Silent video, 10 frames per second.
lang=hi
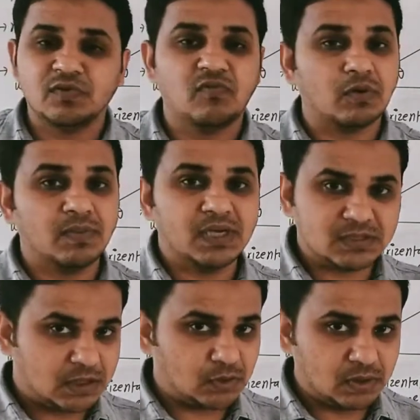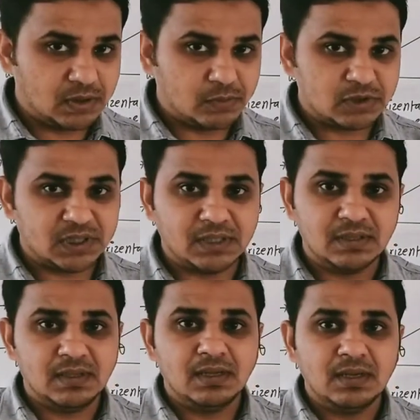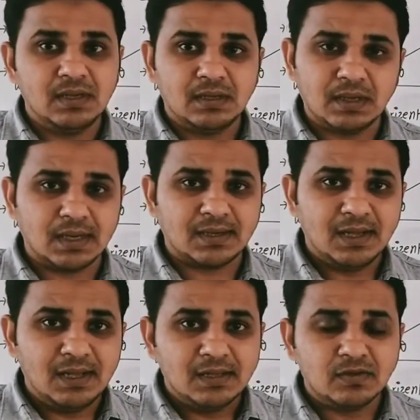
परफॉर्मिंग अ सर्कुलर मोशन करेक्ट